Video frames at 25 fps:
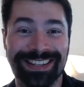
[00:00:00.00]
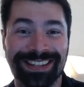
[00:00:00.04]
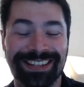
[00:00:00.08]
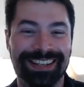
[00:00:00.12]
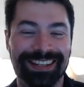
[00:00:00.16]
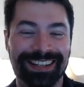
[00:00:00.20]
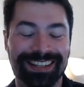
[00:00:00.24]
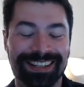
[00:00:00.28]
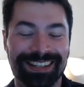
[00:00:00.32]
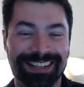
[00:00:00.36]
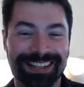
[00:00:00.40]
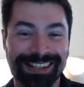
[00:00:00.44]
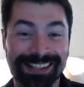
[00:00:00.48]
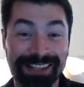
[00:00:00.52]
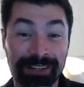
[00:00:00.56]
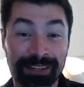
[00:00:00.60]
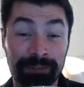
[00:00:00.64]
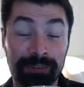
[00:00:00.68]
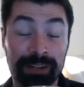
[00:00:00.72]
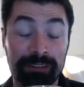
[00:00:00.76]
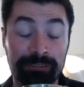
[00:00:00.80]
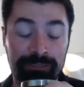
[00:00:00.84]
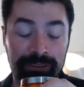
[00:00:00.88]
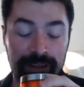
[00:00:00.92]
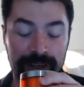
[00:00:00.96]
É, na
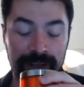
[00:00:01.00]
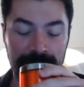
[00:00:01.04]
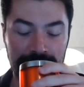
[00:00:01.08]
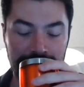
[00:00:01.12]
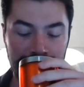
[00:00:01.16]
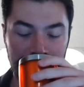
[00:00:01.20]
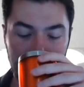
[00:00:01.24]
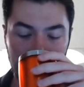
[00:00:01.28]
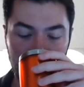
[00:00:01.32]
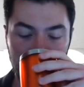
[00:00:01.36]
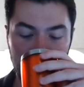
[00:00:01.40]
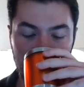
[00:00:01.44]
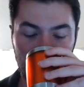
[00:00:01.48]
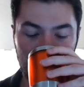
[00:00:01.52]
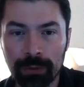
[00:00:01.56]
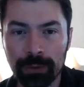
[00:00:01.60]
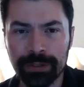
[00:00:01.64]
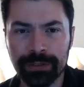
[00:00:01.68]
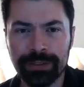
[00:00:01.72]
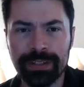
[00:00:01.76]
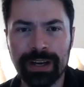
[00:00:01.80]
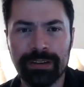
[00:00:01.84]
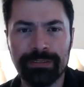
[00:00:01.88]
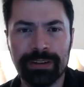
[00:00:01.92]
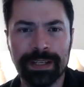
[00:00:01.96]
segunda-feira, quando eu
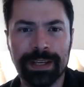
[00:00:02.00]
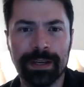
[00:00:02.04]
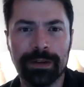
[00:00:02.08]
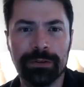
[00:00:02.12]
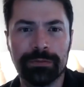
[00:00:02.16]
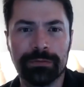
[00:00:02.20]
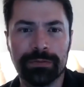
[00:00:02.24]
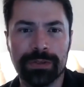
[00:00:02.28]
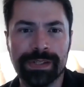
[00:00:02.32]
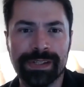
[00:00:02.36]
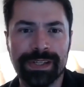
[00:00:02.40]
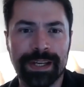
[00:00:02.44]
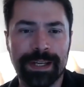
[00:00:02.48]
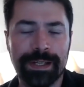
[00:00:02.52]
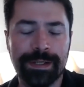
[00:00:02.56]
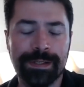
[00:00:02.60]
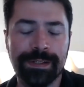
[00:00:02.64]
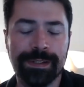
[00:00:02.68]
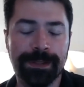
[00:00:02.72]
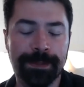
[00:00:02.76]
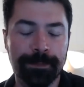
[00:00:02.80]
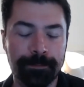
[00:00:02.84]
estava aqui com vocês,